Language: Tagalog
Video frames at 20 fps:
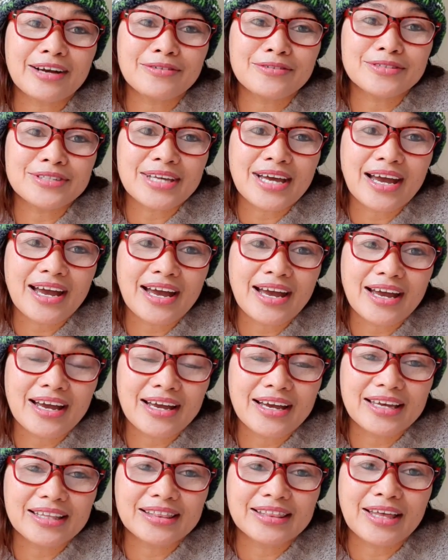ako sa
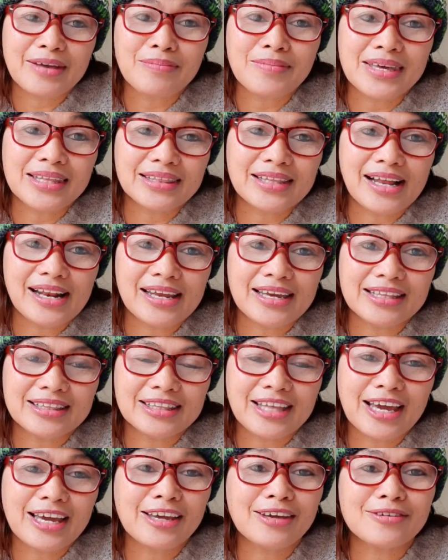Team Italy.
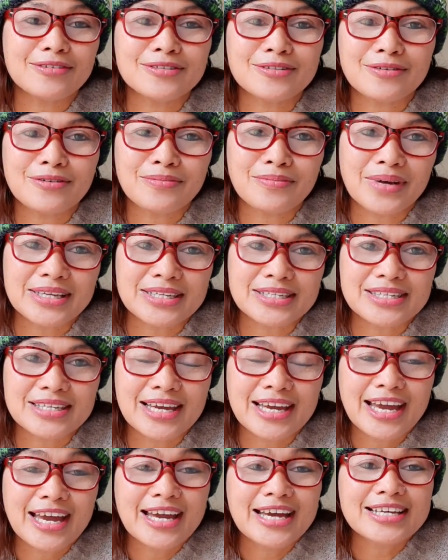Thank you so much.
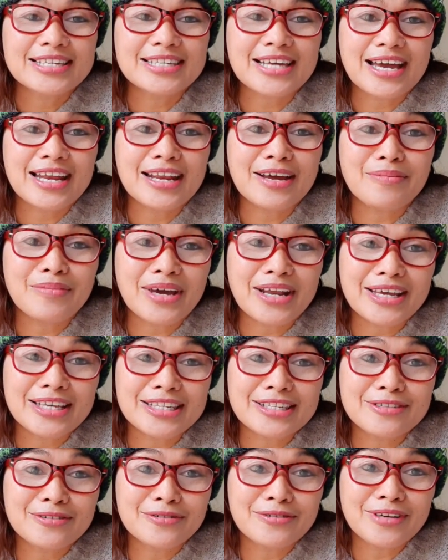Sana
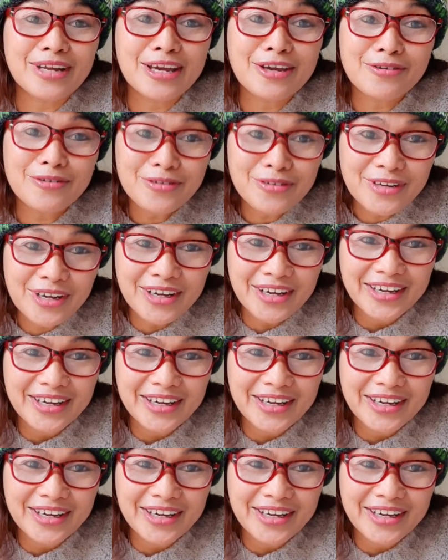ma-reach ko na yun.